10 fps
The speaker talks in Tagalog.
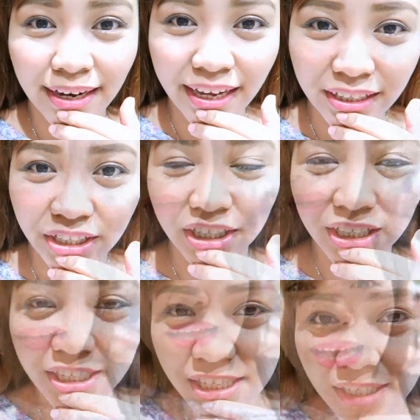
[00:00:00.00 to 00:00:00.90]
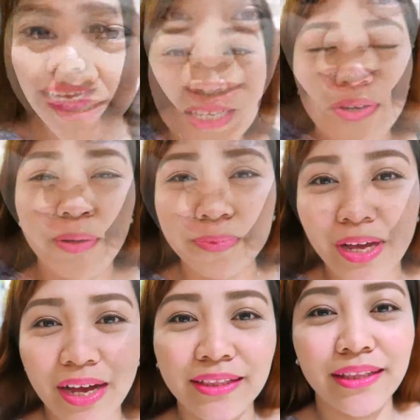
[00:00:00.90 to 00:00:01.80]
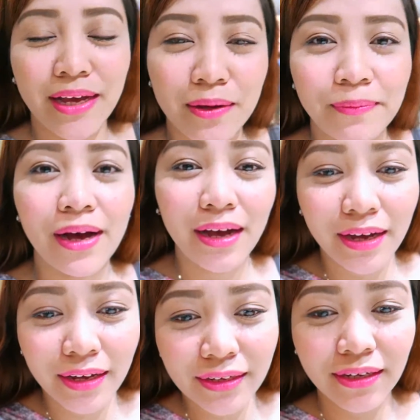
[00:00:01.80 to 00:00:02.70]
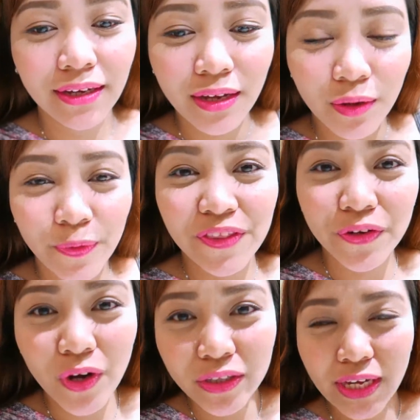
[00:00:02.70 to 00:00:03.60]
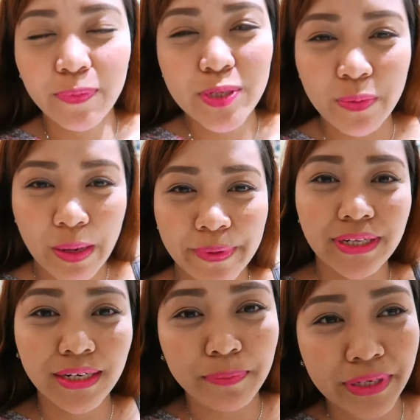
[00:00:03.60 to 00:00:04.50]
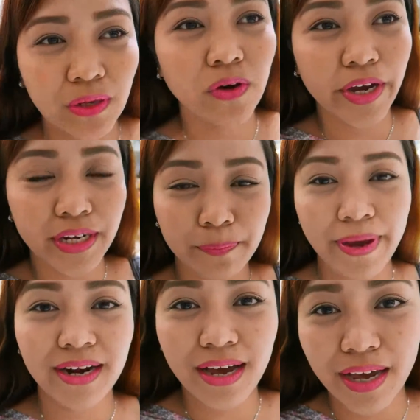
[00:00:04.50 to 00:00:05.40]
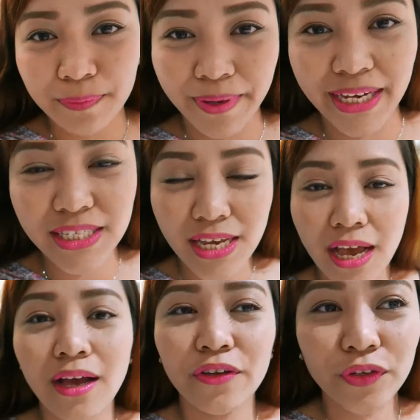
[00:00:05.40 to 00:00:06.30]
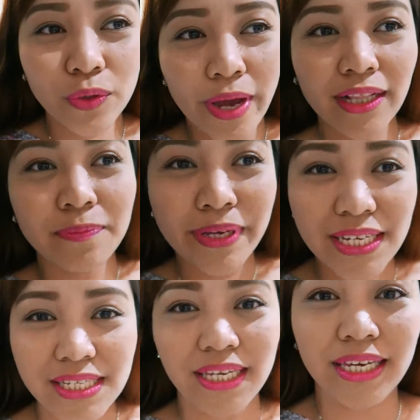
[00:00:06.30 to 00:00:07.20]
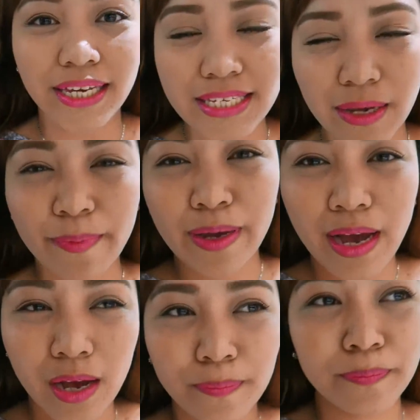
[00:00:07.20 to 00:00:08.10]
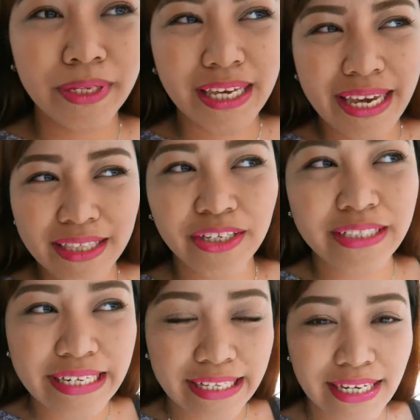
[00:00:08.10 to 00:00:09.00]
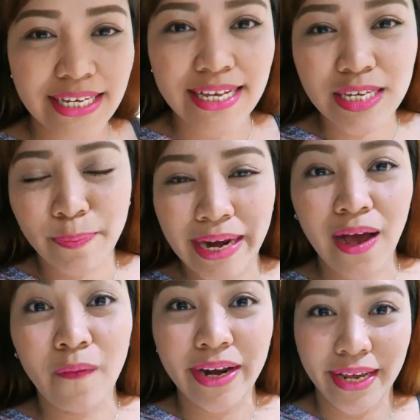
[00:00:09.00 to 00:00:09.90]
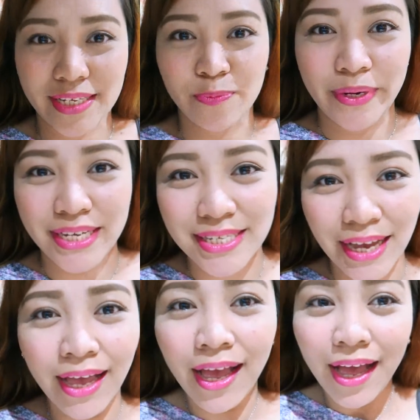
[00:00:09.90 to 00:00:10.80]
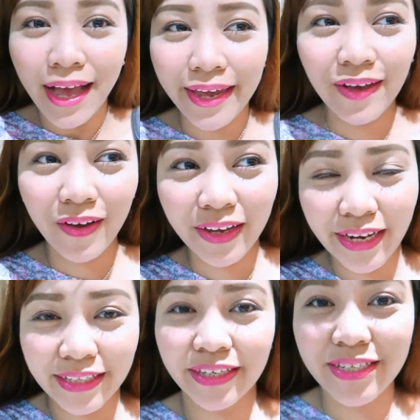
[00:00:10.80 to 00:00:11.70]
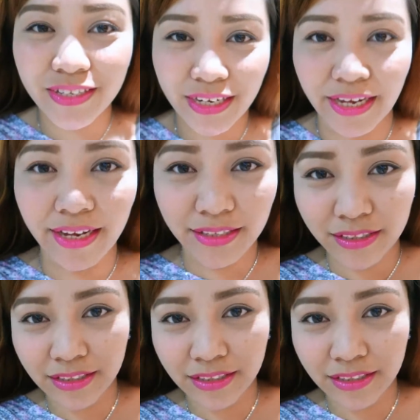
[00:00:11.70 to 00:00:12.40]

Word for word: Later, ayan, so I'm done na mag-withdraw. Tapos magpapadala naman ako ngayon ng pera kay Bits through LBC kasi um, nakikater din yata sila sa Palawan Express. Ayun, later sa hip.